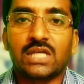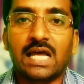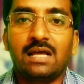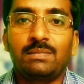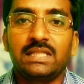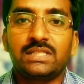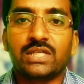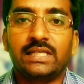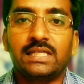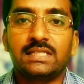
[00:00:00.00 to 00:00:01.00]
చాలామంది
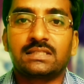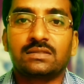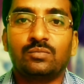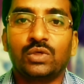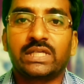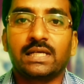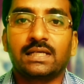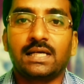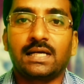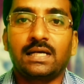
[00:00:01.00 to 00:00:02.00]
చైనీస్
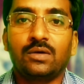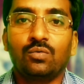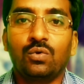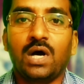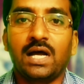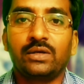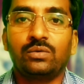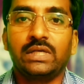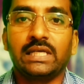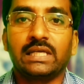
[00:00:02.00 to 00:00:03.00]
ముఖ్యంగా వుహాన్
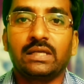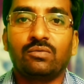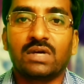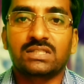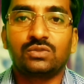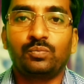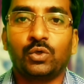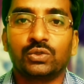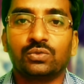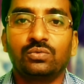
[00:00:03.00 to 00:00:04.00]
నుండి వస్తూ
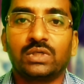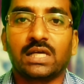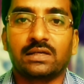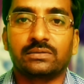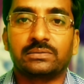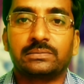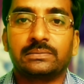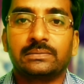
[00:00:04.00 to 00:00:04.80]
పోతూ ఉంటారు